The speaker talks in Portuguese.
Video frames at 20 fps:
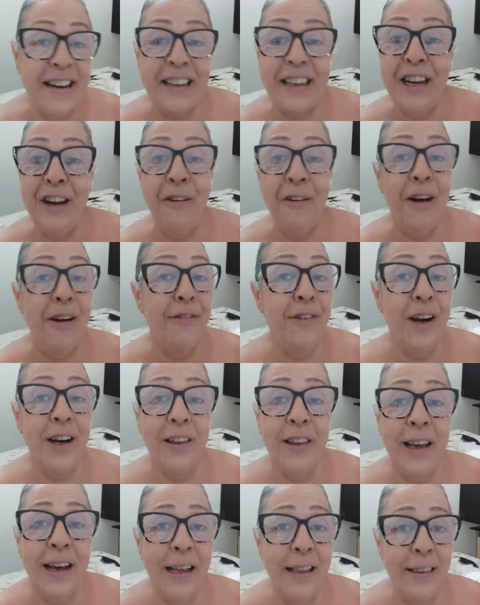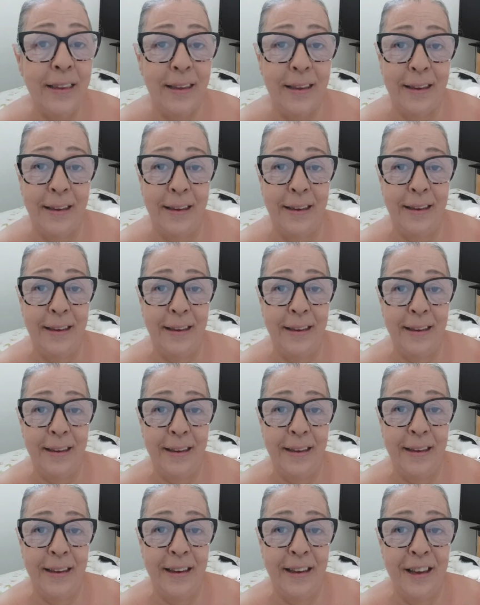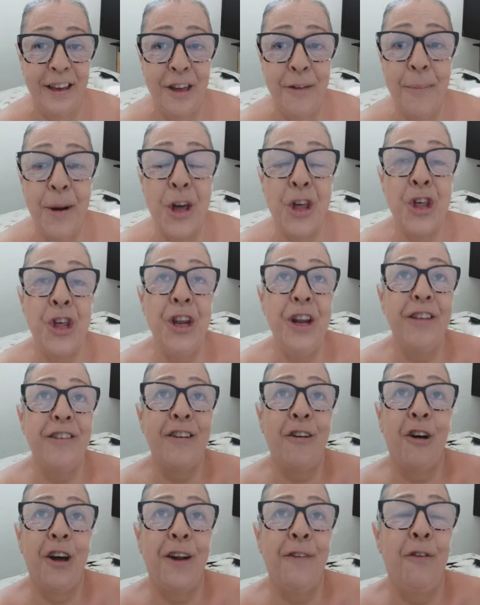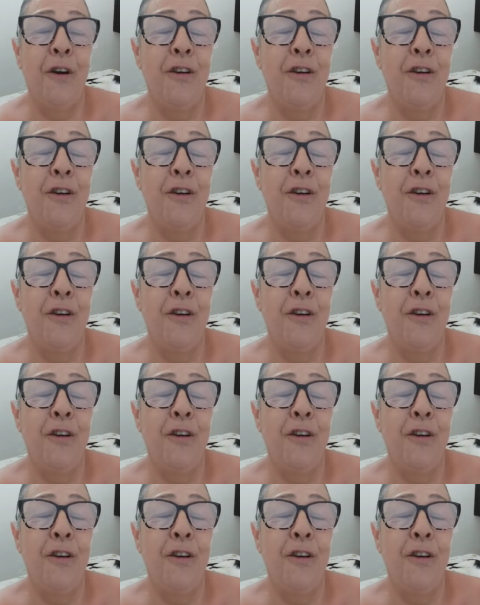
que não é verdade. Imagina se agora eu vou